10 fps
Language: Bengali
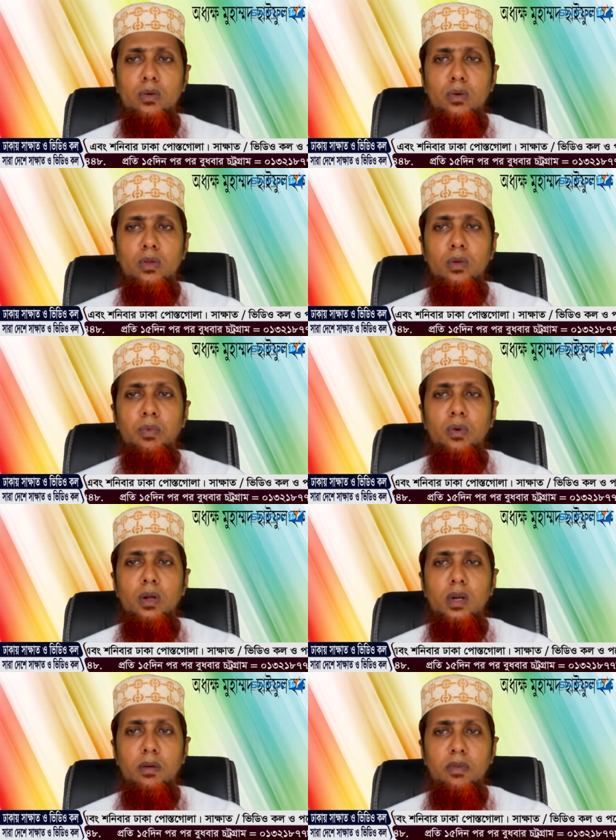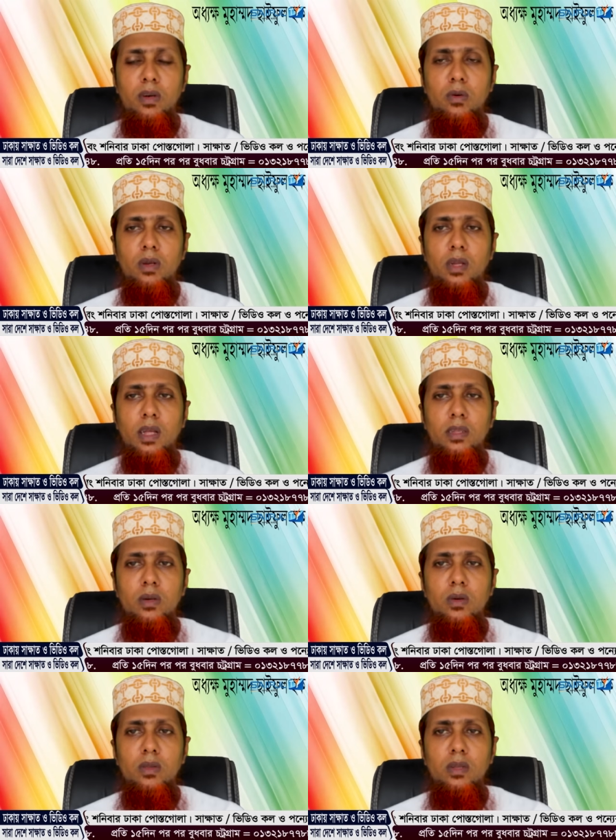গুরুত্বপূর্ণ একটা ভিডিও নিয়ে
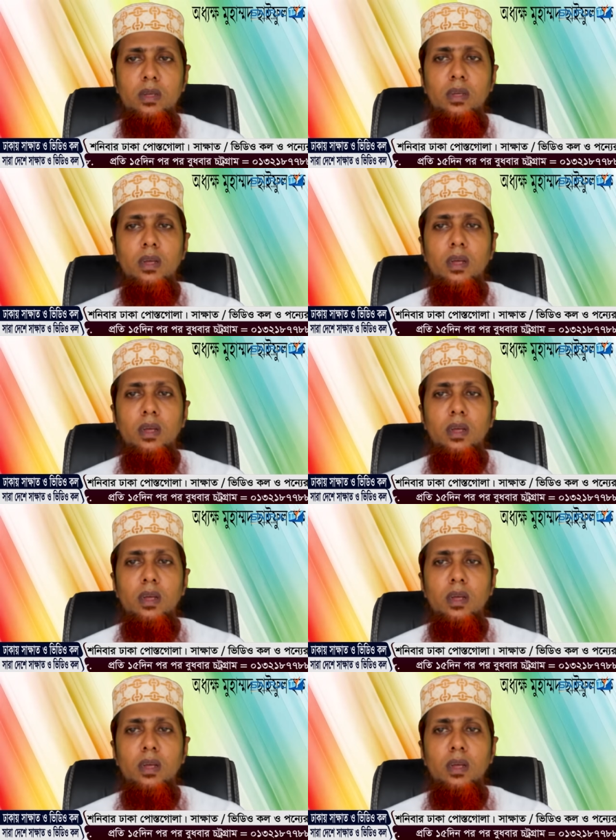হাজির হয়েছি